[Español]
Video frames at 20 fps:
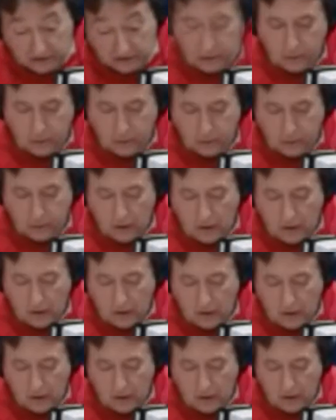Todo
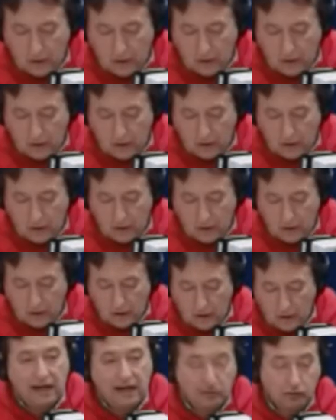el, análisis
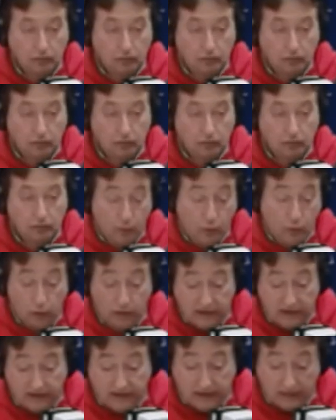del caso para la
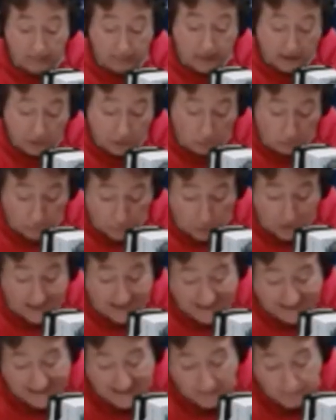justicia pasó por
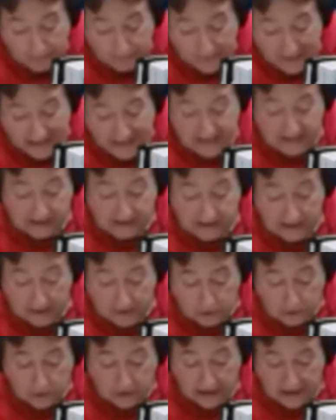esta
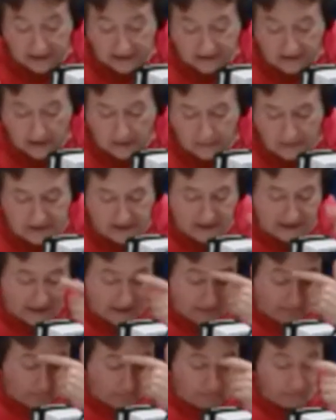pericia, ¿no? Que
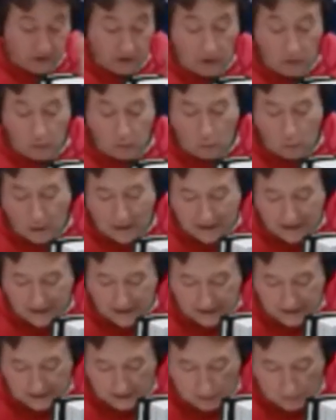determina cuál
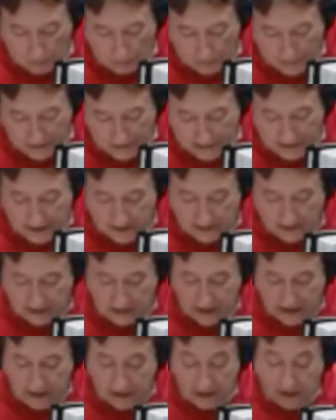era el
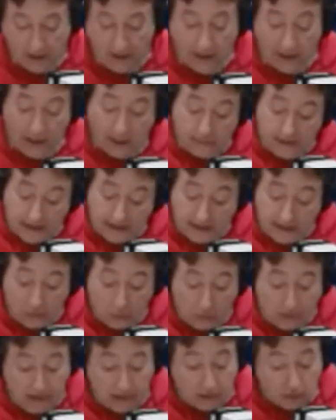inconveniente. Había
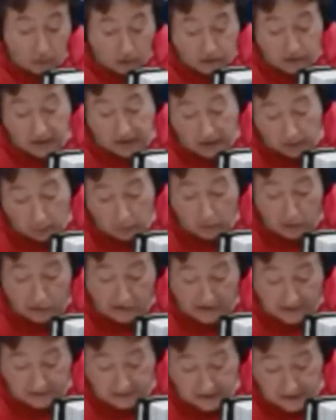sido un rebote de
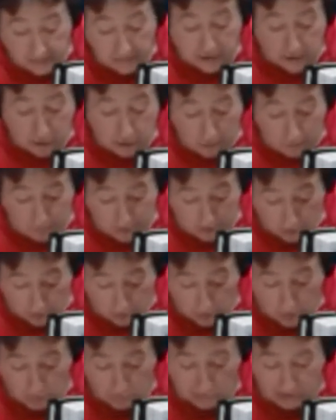algunos centímetros,
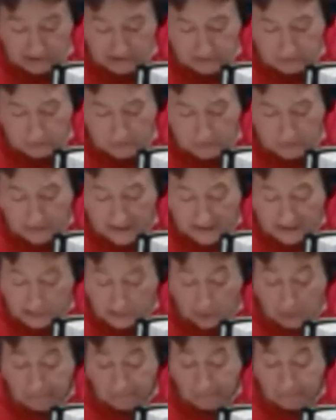pero con un
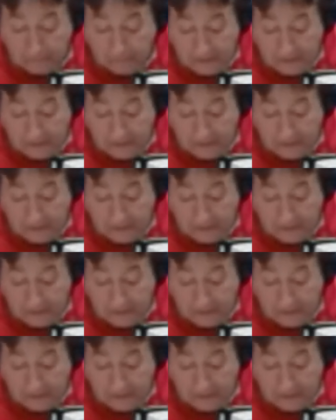cimbronazo